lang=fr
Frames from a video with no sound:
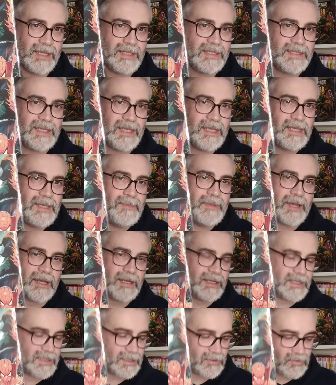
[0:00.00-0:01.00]
C'est hyper
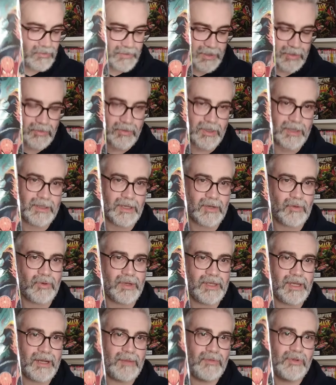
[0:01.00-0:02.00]
classe. Cette couverture est
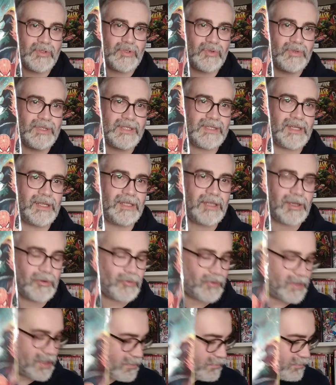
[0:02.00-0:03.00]
incroyable, ce dessin est
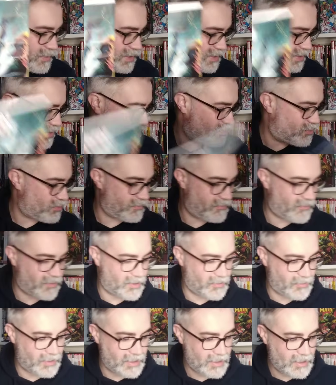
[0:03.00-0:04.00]
incroyable, merci encore une
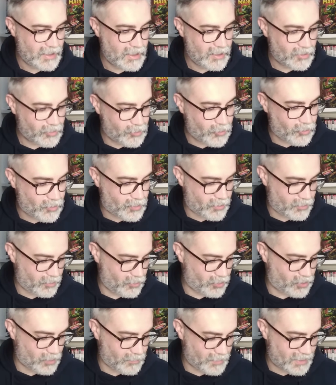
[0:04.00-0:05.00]
fois à lui. Donc,
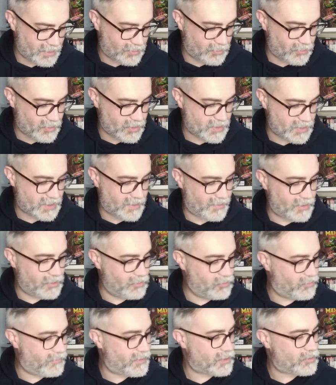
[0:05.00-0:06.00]
le tome 14 avec
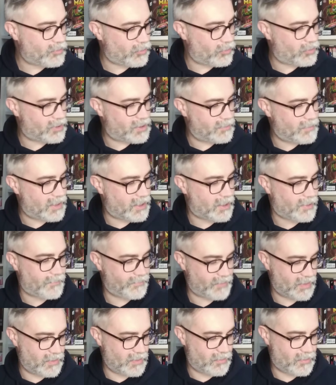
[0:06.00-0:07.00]
une couverture de
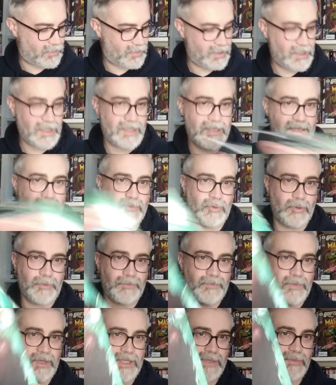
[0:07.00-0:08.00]
Kibar, il est
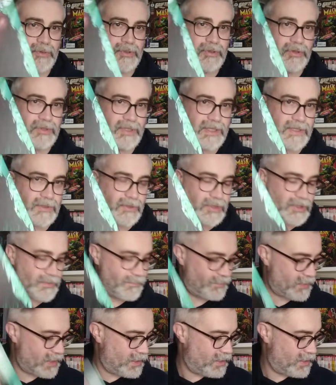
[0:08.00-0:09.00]
dispo, c'est pas une renaissance.